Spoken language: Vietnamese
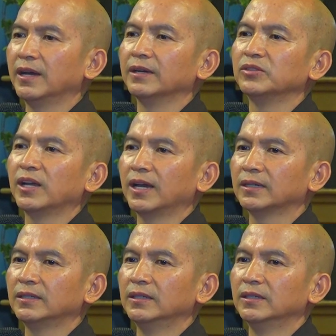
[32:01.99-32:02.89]
Hạ
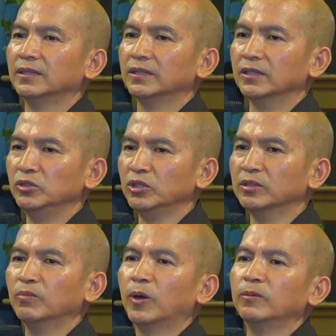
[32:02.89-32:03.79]
Trang,
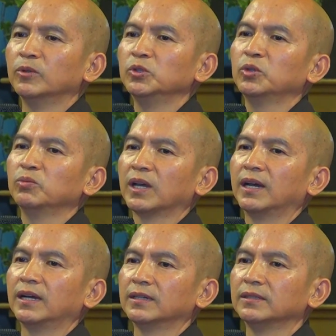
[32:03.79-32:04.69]
trưởng môn của chúng
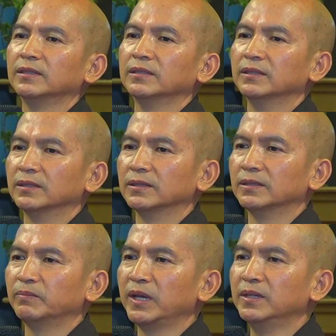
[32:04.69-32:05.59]
ta,
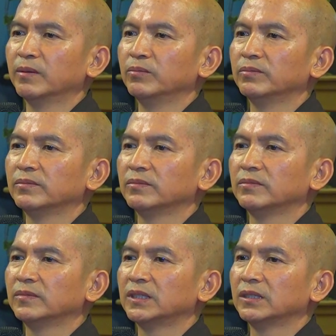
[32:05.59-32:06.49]
mấy năm
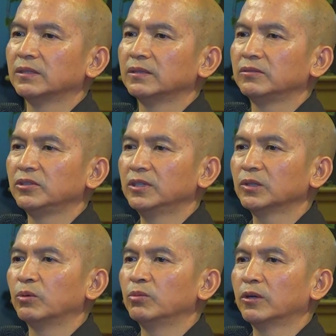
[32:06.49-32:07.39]

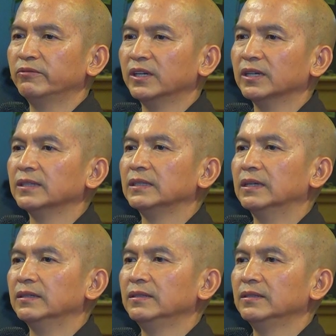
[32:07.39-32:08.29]
trước cũng có về
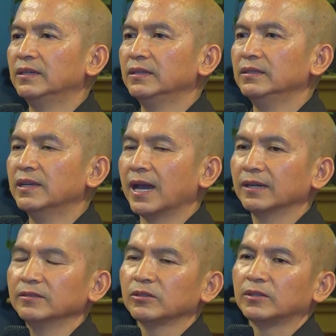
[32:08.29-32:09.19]
để, để
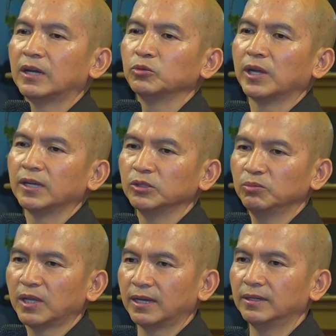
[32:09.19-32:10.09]
giảng cho đạo tràng
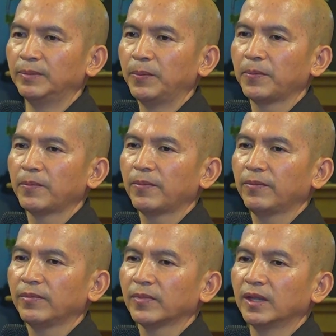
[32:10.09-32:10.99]
chúng ta đó.
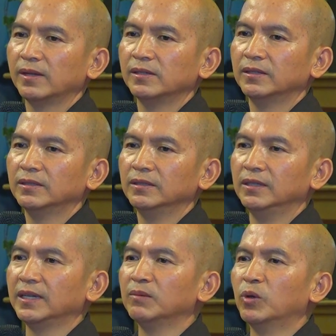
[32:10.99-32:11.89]

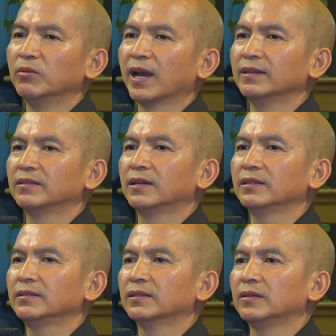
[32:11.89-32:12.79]
Thì ngày mùng hai
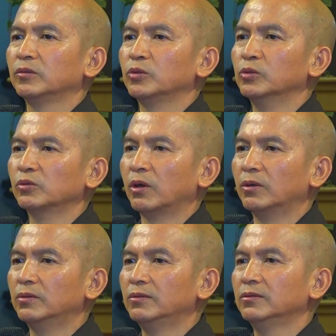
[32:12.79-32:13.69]
Tết, cụ
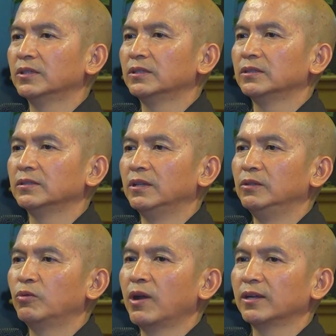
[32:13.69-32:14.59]
tổ
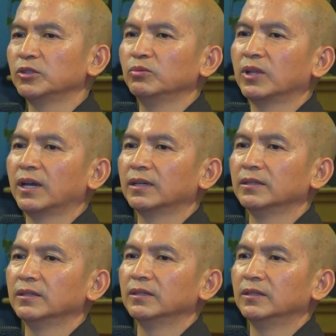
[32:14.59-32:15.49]
Định Quang chúng ta
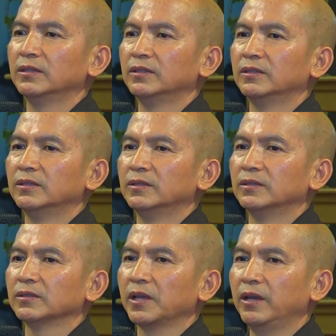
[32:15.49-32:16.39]

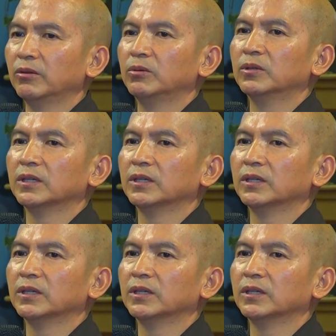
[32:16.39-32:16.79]
theo